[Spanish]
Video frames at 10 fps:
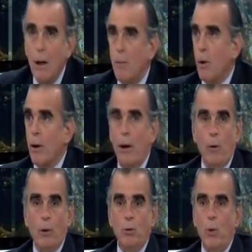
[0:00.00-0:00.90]
Porque
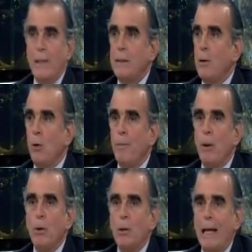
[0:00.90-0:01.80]
cuando un juez
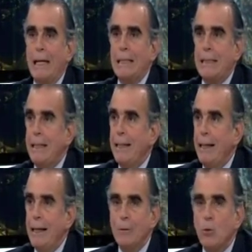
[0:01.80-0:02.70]
europeo enseñe
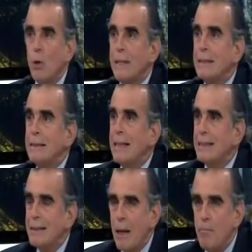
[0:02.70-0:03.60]
todas
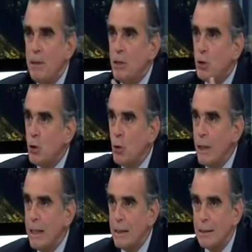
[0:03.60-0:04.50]
estas
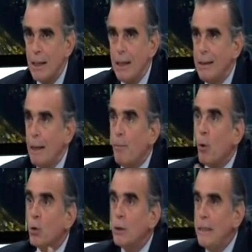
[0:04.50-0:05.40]
visiones
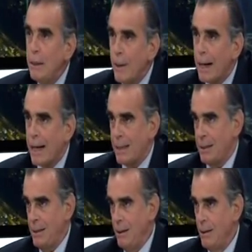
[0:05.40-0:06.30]
deportivas
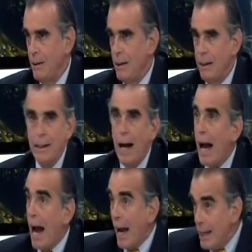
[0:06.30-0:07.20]
casi, y diga,
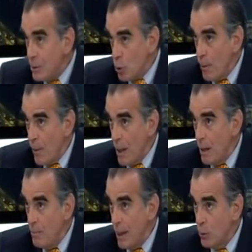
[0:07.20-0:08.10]
¿a esto me van a
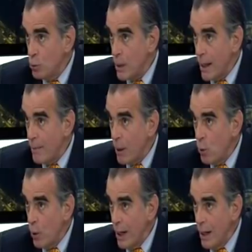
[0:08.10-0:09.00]
enviar usted a que me
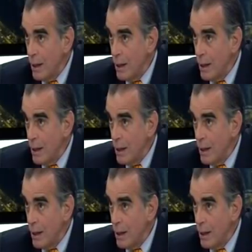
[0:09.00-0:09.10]
juzgue.